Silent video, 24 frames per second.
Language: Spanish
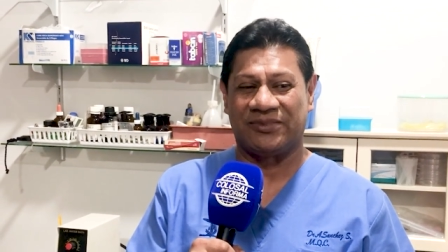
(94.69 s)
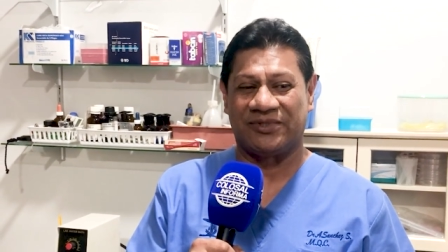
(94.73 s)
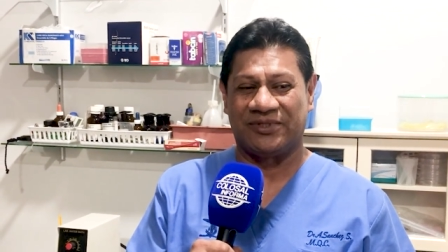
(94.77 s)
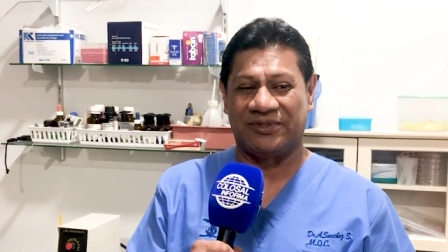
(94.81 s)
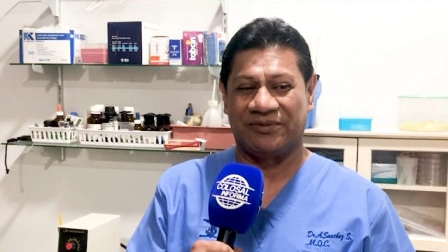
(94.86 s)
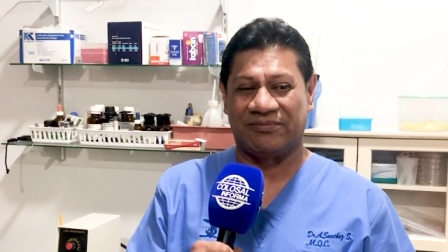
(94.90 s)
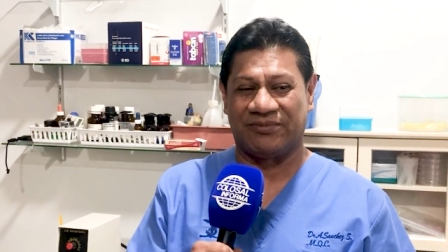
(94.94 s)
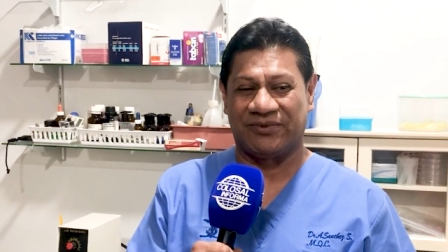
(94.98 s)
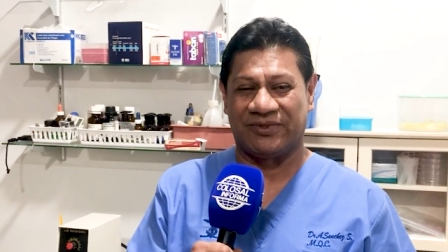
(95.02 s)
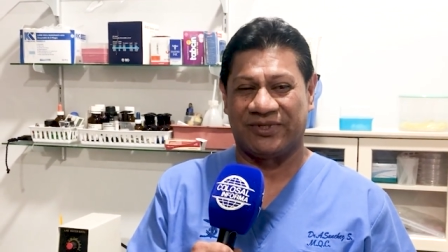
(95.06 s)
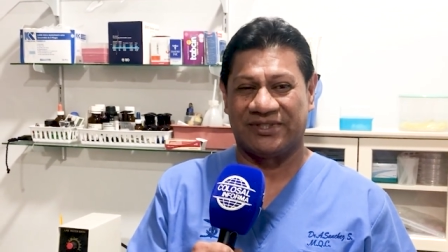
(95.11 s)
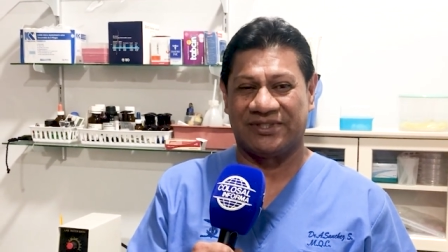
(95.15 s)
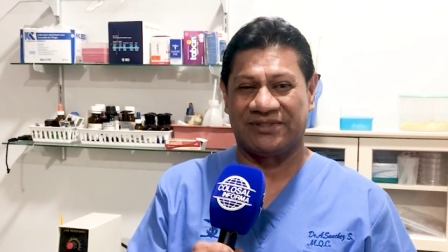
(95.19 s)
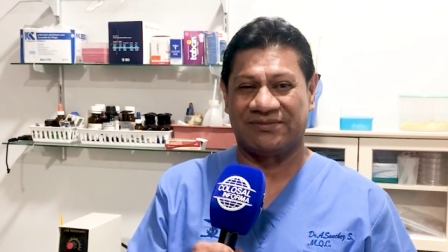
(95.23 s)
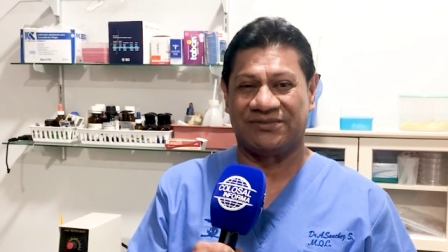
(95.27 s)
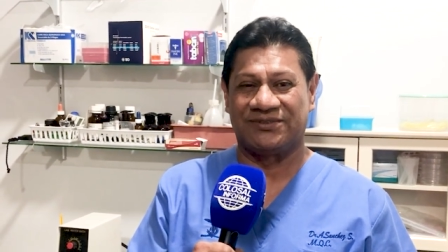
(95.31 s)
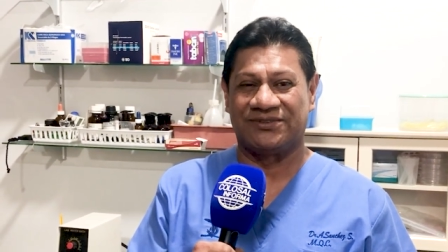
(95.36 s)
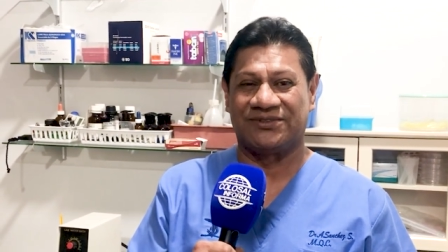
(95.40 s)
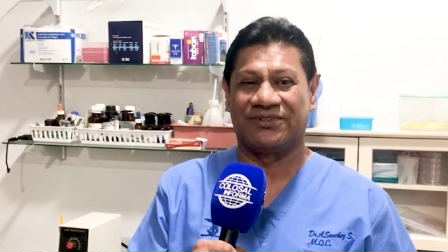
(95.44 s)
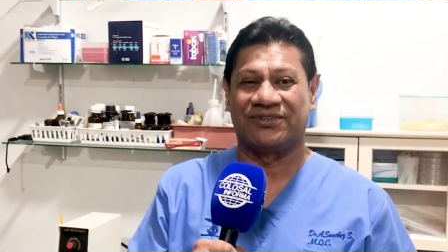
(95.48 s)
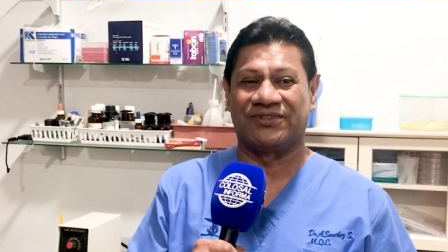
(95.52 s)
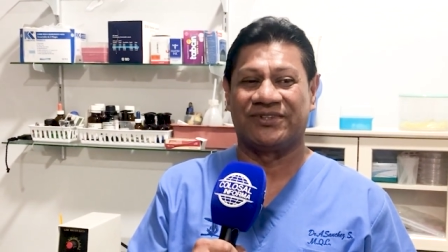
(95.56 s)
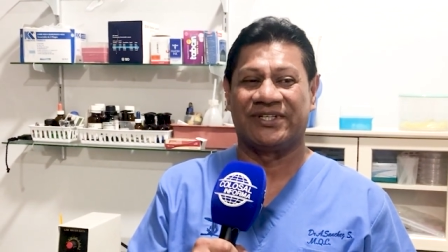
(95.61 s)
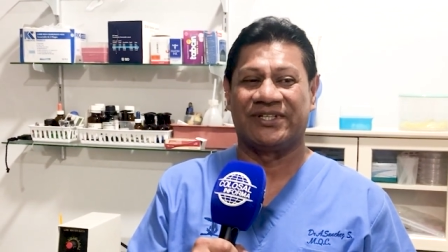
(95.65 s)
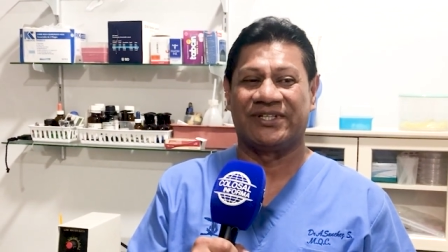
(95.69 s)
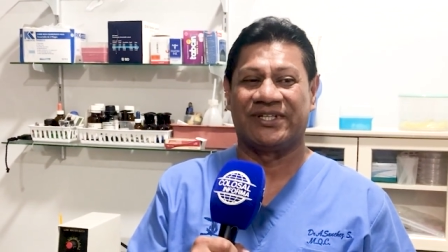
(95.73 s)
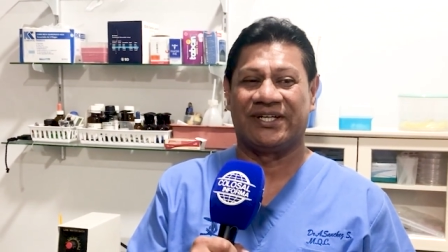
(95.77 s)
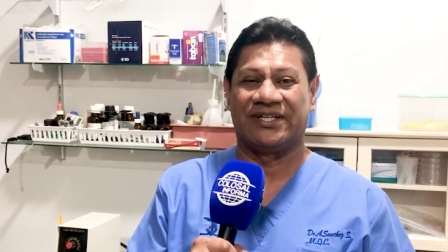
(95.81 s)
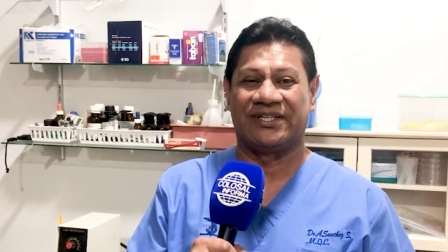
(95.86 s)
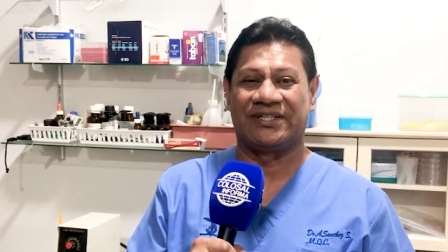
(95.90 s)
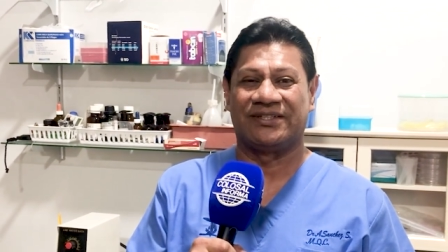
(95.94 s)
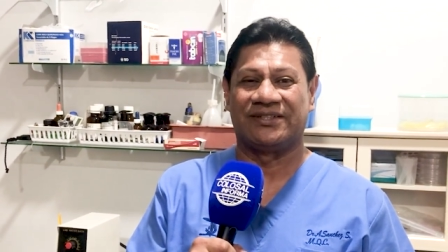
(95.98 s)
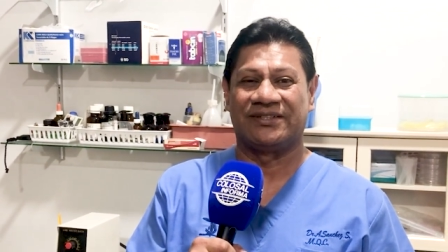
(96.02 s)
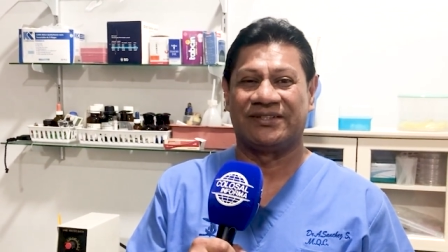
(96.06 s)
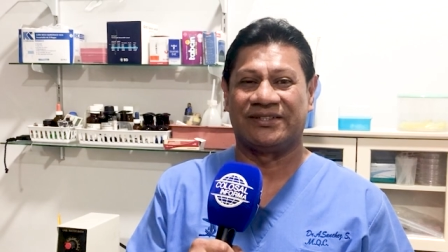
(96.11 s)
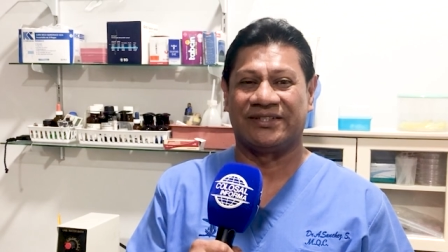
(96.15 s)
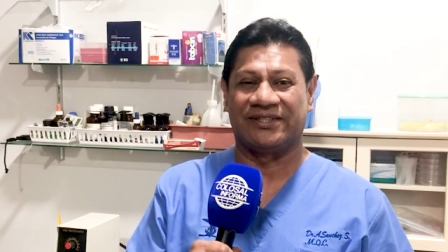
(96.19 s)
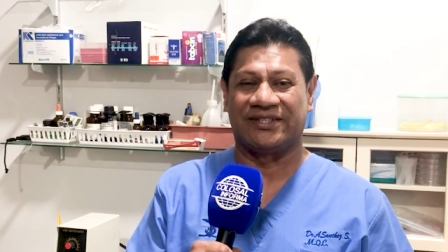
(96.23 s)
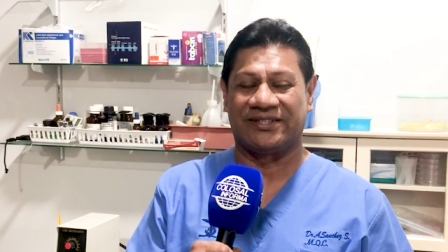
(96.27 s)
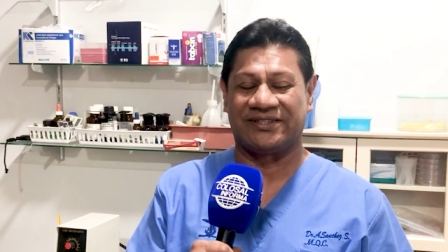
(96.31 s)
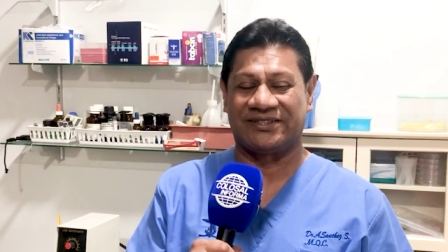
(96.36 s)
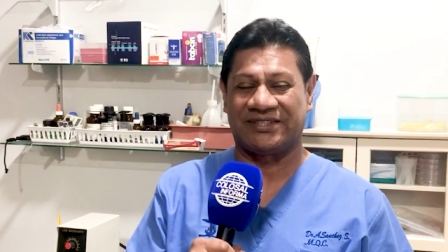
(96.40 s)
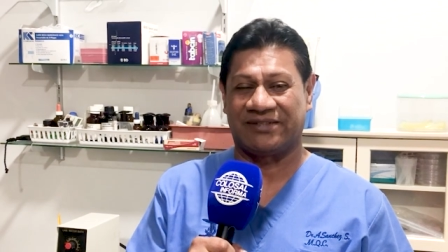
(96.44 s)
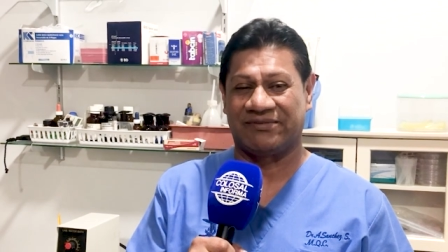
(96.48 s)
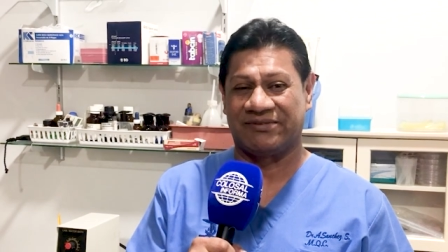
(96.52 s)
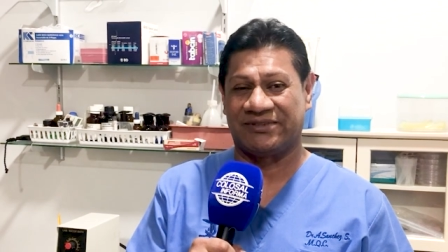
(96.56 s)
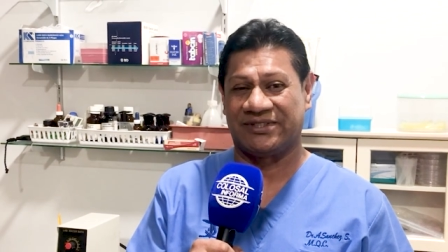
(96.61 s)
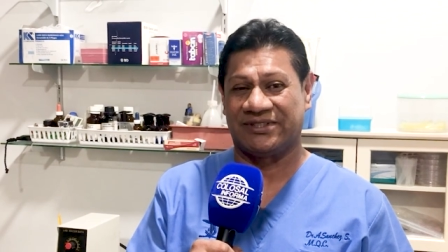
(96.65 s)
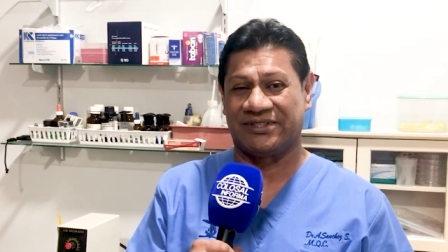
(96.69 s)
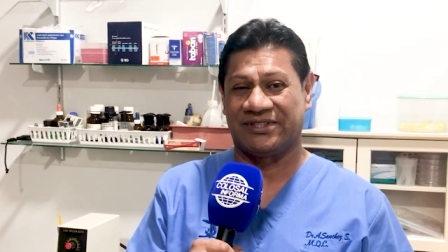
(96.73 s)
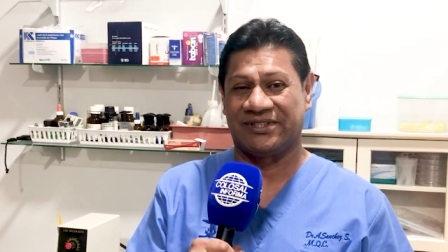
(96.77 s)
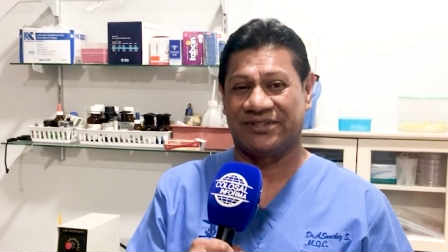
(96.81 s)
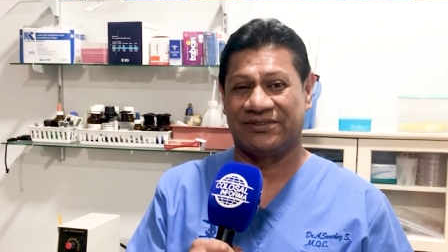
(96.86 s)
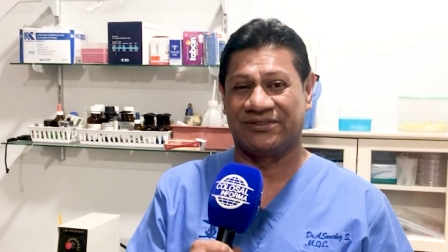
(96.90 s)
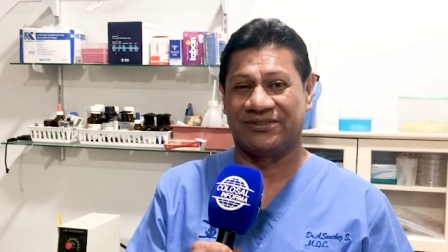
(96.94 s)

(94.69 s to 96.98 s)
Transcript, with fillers: y pruebas de función renal, exámenes de